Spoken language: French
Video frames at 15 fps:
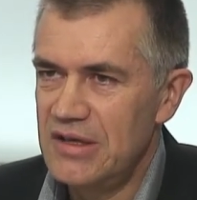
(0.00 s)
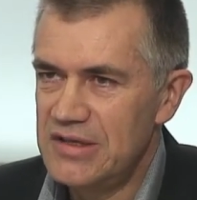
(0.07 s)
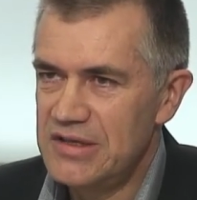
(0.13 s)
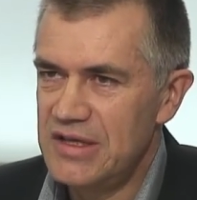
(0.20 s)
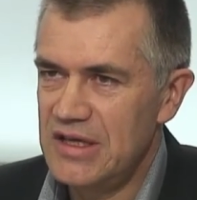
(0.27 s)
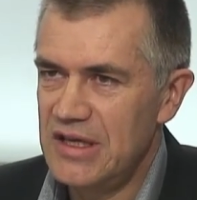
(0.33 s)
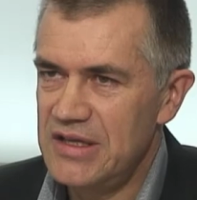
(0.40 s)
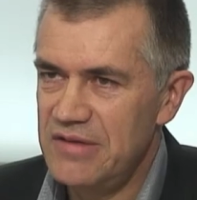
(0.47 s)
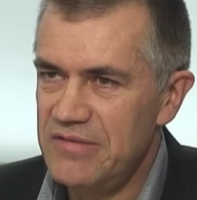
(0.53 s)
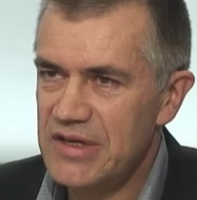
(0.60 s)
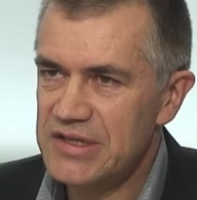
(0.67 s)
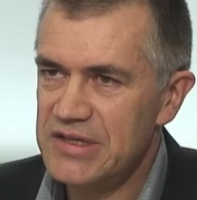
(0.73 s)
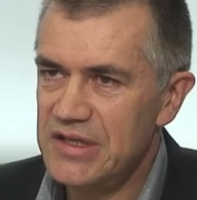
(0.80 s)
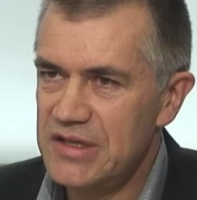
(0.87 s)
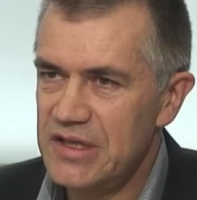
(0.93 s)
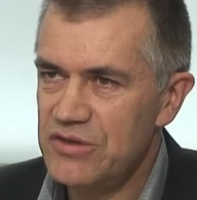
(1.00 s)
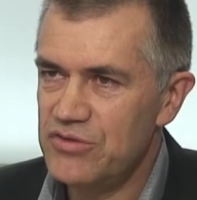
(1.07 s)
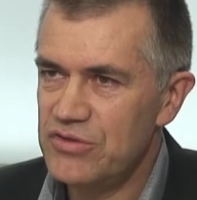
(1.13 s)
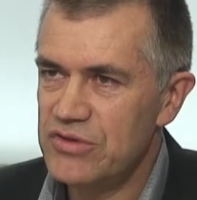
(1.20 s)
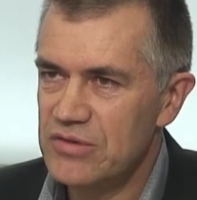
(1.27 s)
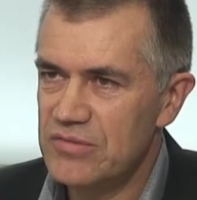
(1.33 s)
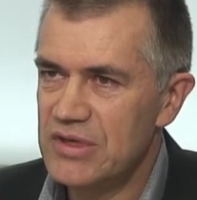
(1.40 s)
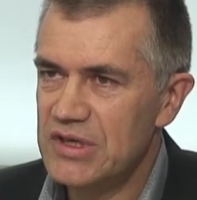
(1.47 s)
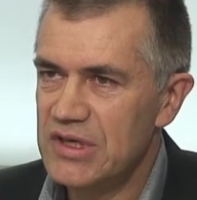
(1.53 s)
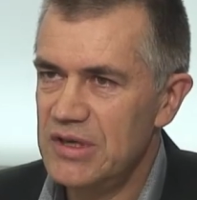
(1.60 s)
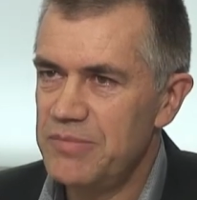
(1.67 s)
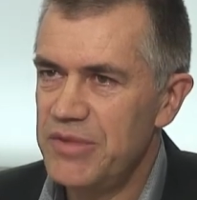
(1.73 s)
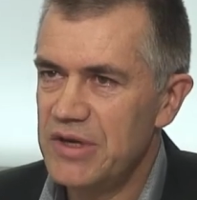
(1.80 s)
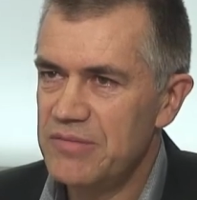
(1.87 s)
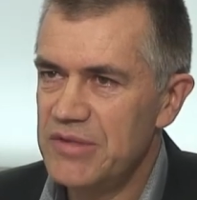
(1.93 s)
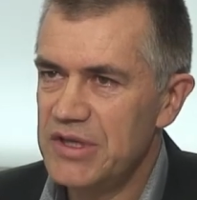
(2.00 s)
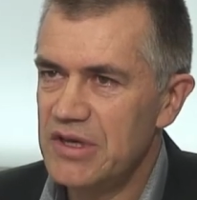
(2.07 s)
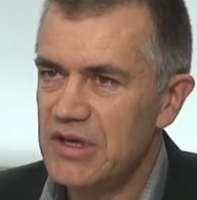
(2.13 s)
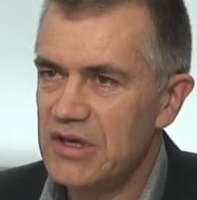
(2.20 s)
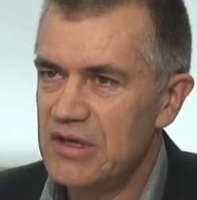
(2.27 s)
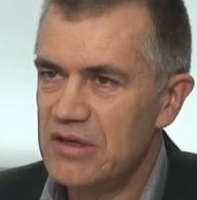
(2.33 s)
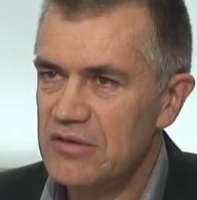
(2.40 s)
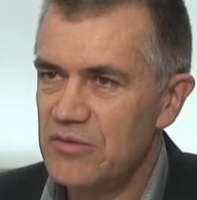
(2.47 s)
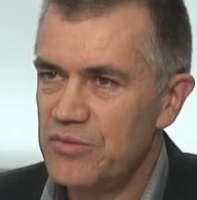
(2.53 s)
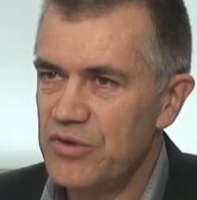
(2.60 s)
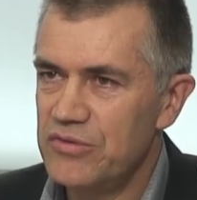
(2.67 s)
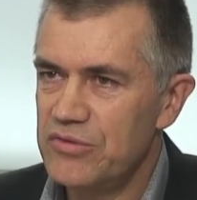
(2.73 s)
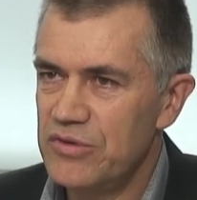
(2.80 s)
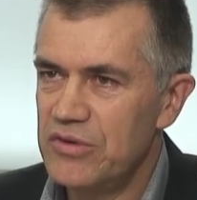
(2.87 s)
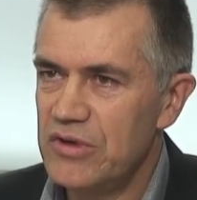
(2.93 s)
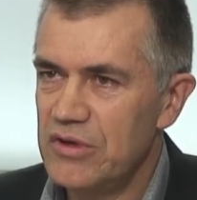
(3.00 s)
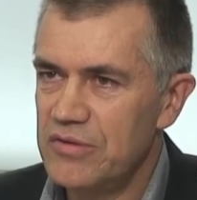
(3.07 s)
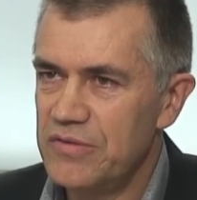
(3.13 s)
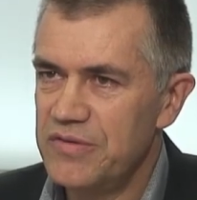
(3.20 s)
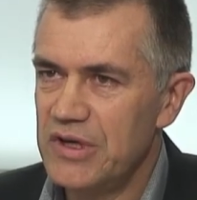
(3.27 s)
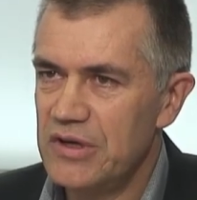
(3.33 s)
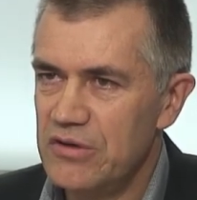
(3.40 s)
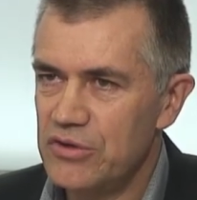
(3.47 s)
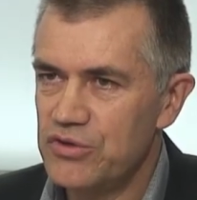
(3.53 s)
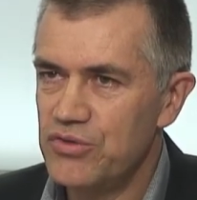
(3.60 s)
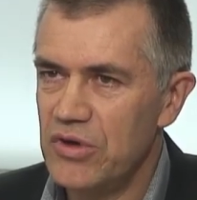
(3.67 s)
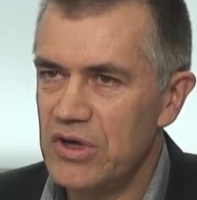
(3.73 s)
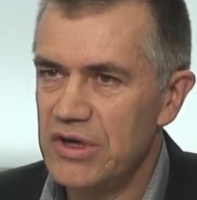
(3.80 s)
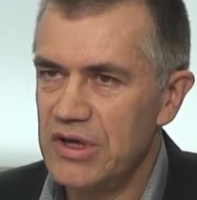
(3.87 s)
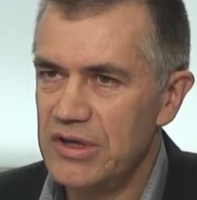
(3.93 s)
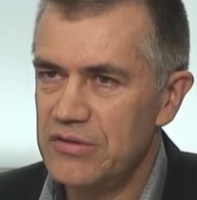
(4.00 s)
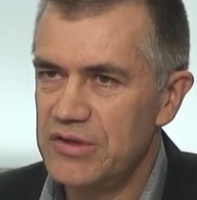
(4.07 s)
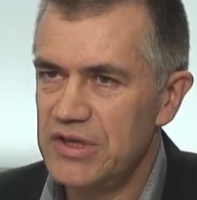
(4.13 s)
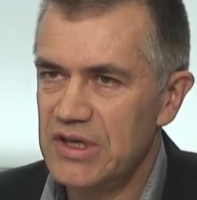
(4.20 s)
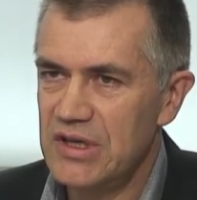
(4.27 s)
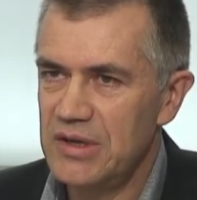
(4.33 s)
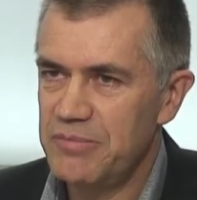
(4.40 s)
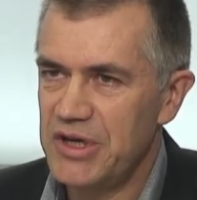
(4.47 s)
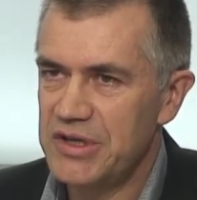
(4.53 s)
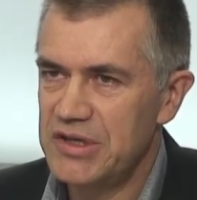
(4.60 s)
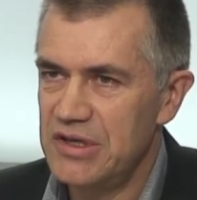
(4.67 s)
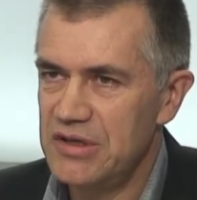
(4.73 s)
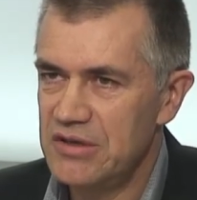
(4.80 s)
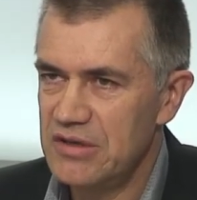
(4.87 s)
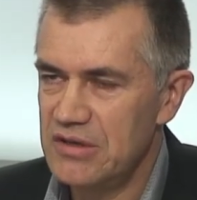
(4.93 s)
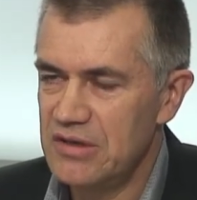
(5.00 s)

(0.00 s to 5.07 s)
C'est la diversité justement qui permettra aux producteurs de faire leur choix et de tirer parti,